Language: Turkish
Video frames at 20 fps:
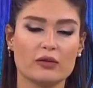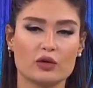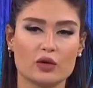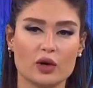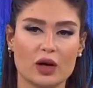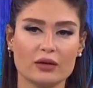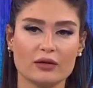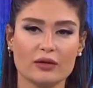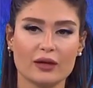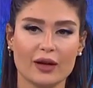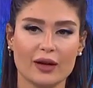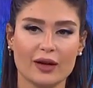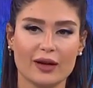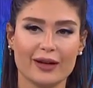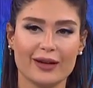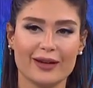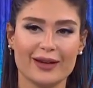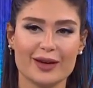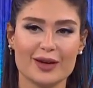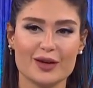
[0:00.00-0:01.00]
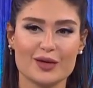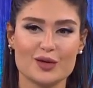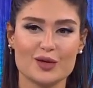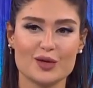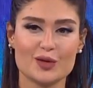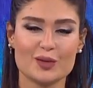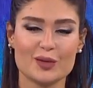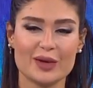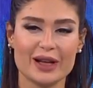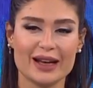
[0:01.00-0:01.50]
vuran e,
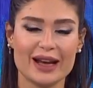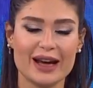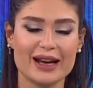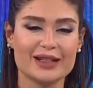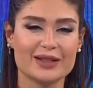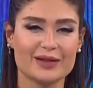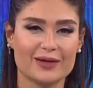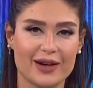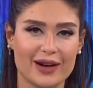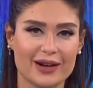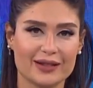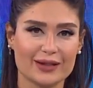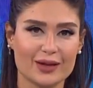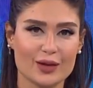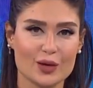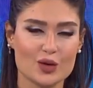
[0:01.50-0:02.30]
cümleler vardı.